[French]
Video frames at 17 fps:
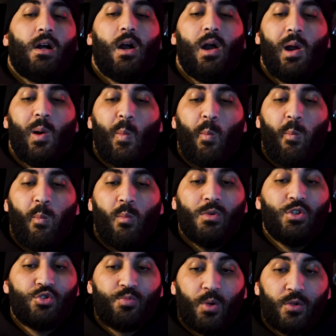Euh,
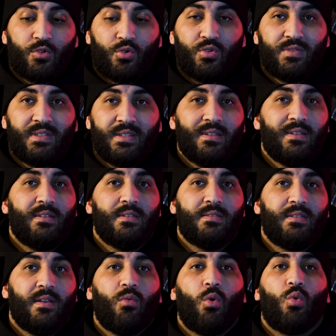je pense que c'est
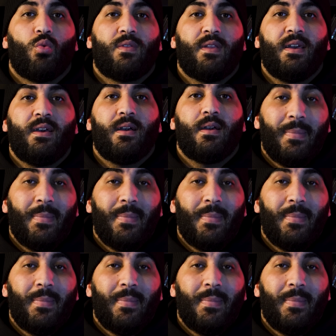volontaire,